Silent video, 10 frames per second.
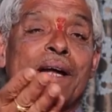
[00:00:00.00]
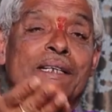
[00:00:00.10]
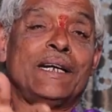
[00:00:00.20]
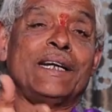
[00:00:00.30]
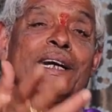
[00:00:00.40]

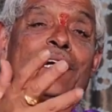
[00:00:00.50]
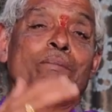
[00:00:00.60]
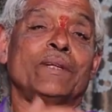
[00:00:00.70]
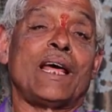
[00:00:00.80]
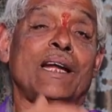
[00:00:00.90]
పార్టీ
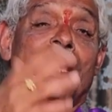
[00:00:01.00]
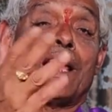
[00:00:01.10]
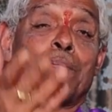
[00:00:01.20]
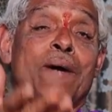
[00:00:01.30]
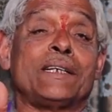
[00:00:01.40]
టికెట్ మీద
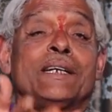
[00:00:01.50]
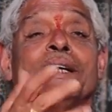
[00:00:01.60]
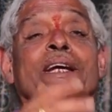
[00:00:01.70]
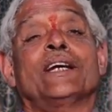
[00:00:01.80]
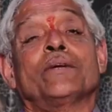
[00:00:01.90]
అన్నగారి పార్టీ
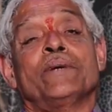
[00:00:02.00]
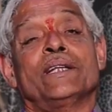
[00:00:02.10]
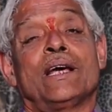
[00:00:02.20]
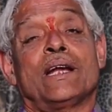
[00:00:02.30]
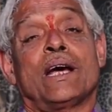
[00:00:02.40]
టికెట్
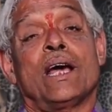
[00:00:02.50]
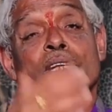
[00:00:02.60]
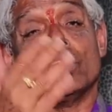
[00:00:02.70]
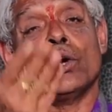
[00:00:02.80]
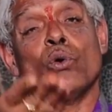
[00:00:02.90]
మీద
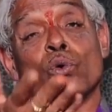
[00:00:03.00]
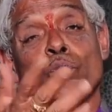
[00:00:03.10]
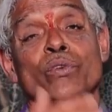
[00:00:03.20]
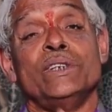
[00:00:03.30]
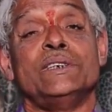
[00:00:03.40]
అన్నగారికి
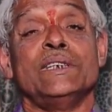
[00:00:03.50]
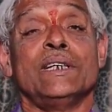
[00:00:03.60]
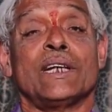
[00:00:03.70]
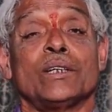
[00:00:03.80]
గౌరవం ఇచ్చి